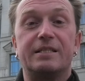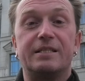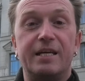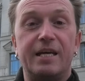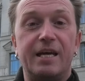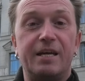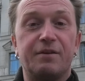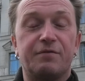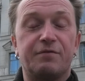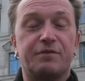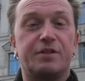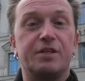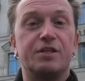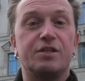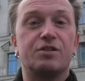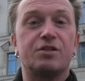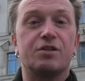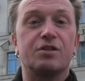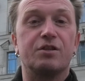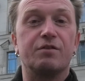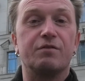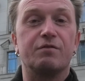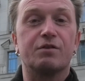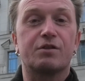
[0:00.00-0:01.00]
день, в
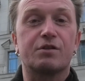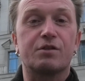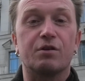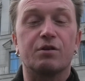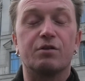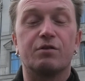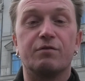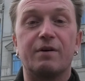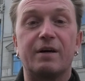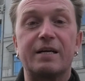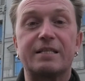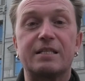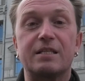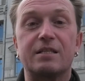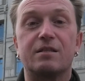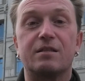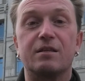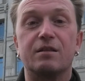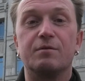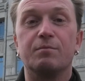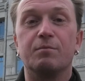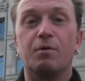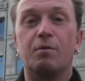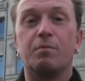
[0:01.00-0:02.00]

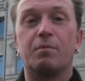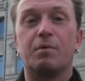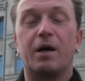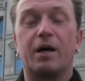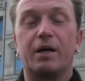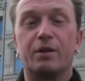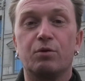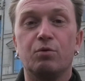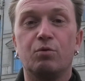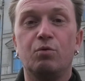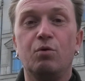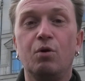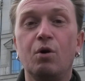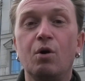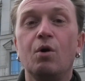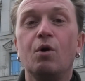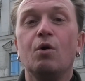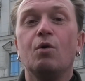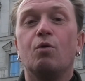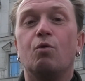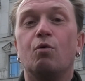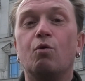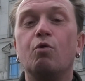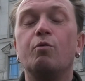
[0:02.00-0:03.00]
1927 году,
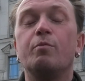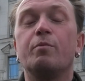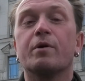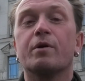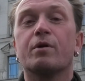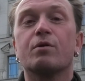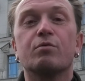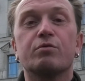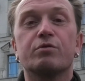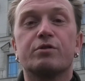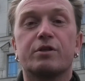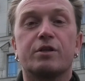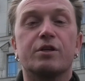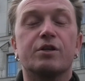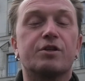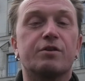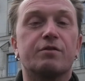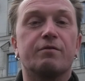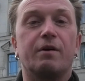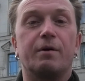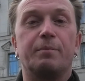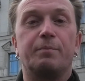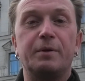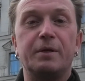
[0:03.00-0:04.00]
умер русский
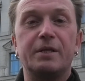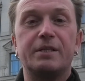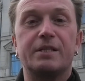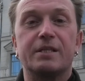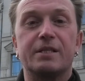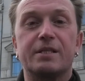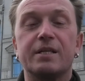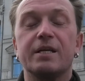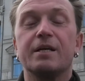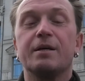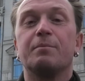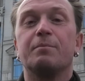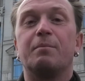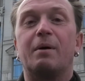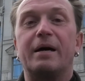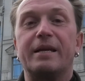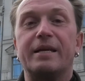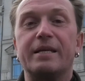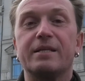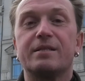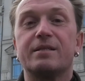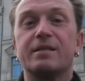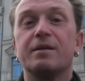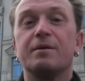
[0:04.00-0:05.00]
живописец
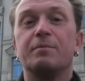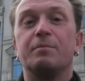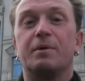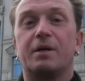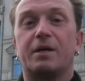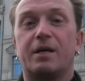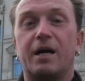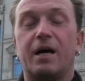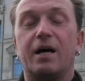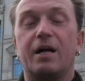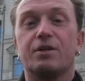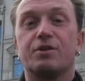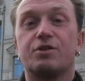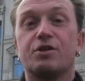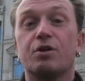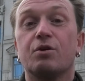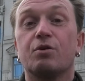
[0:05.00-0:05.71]
Борис Михайлович